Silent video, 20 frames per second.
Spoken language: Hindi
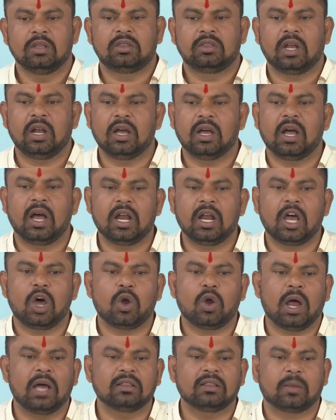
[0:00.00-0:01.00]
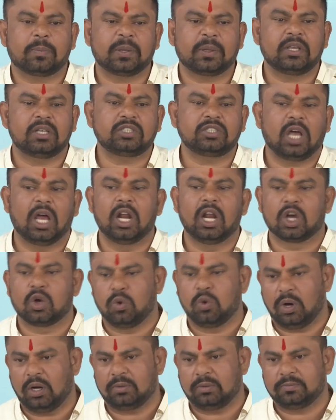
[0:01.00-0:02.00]
तेलंगाना और आंध्र प्रदेश अलग
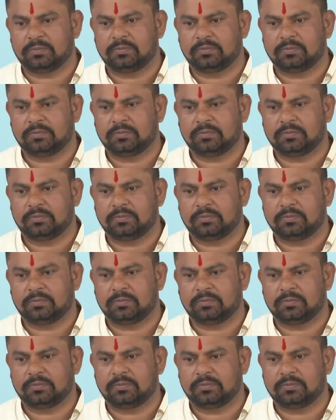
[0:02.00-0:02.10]
हुआ